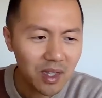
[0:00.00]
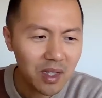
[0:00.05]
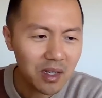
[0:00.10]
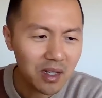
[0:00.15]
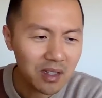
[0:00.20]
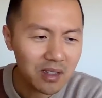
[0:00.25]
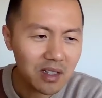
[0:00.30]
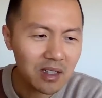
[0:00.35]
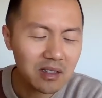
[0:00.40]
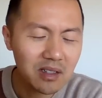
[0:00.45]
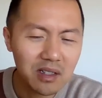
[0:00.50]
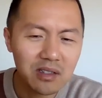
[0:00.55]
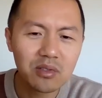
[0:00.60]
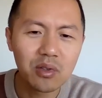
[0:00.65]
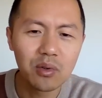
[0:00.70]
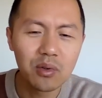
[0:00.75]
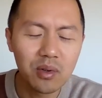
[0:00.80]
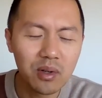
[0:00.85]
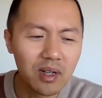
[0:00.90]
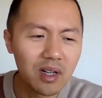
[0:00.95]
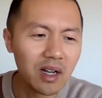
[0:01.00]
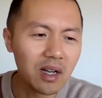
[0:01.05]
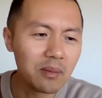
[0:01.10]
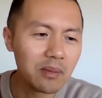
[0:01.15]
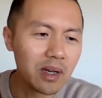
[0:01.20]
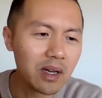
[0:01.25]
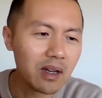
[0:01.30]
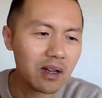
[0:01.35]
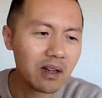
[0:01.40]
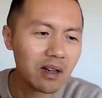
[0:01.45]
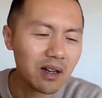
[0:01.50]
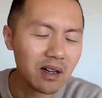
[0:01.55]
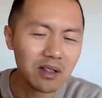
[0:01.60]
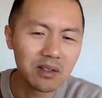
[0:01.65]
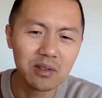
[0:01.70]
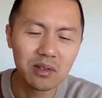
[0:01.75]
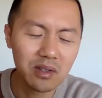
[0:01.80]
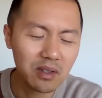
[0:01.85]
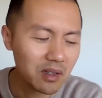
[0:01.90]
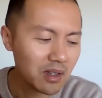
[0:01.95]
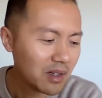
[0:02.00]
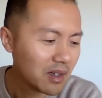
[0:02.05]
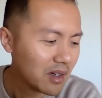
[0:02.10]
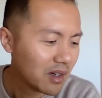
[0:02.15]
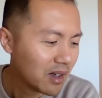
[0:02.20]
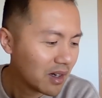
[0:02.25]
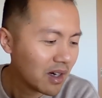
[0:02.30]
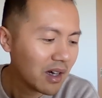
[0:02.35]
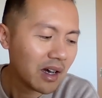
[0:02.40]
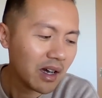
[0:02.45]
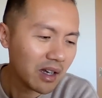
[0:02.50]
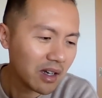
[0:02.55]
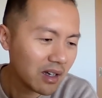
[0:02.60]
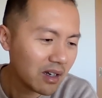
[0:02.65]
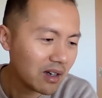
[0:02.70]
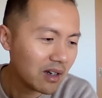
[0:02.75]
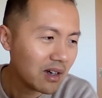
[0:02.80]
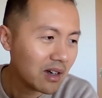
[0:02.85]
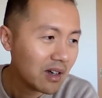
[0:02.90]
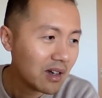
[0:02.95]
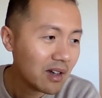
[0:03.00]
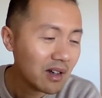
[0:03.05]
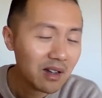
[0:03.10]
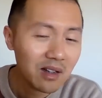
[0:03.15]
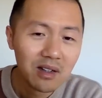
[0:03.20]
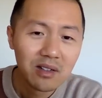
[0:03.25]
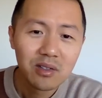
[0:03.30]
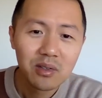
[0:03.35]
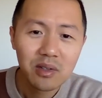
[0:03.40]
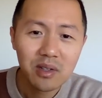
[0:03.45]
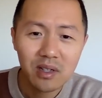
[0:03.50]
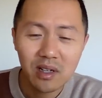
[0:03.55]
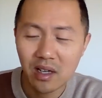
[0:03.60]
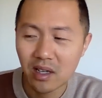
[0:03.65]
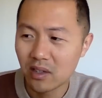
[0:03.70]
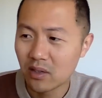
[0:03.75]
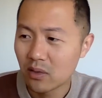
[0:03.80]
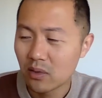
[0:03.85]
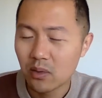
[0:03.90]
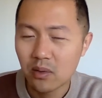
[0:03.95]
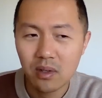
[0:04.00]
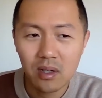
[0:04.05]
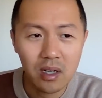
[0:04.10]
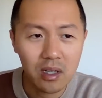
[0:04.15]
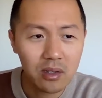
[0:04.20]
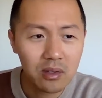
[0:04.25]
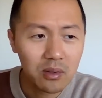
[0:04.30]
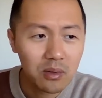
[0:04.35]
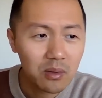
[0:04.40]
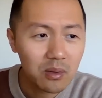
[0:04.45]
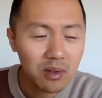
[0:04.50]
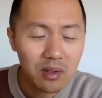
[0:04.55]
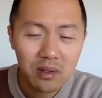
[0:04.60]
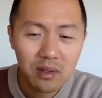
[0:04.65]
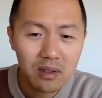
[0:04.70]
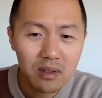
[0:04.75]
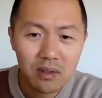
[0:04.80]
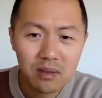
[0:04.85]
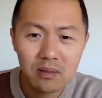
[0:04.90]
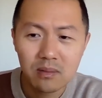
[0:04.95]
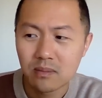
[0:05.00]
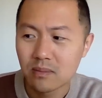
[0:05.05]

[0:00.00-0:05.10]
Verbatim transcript: 啊，再再收回来呗！啊，所以，哎呀，所以很多很多那个，